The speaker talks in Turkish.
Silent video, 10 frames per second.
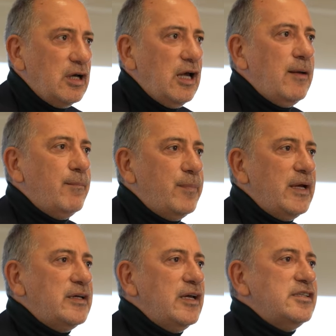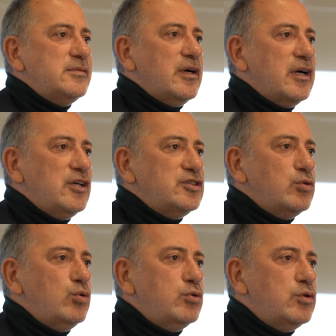emperyalizme karşı
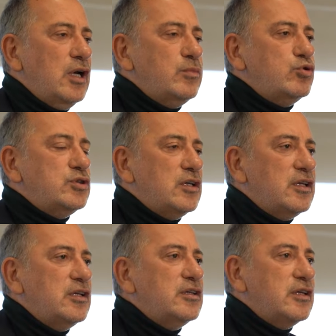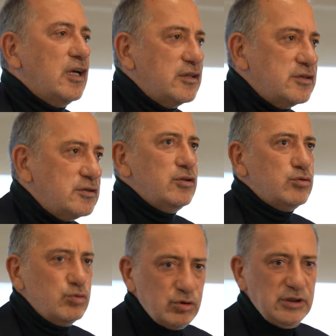kültürel mücadelenin iradesidir.
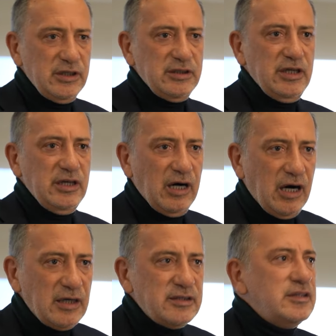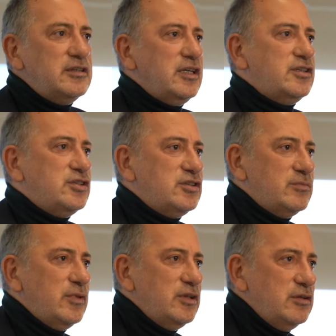Türkiye'de aydın
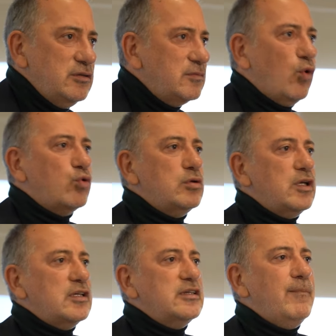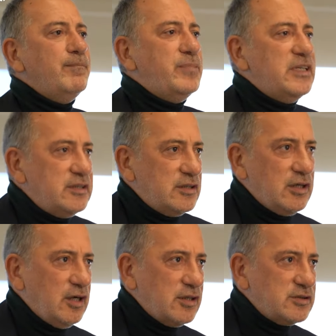yetiştirmenin okullarından biridir
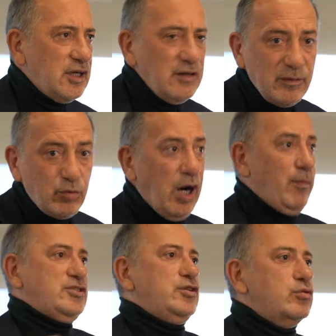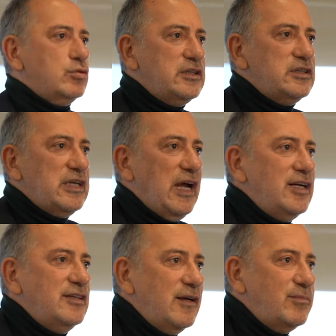Galatasaray ve bu amaçla kurulmuş.
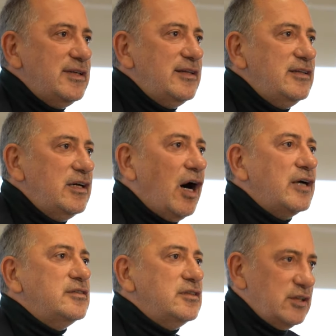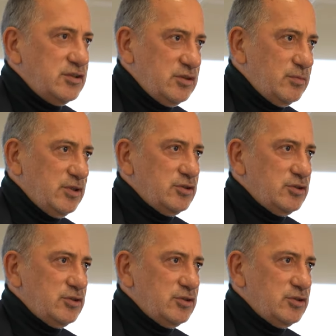Yerli ve milli aydın yetiştirmek için.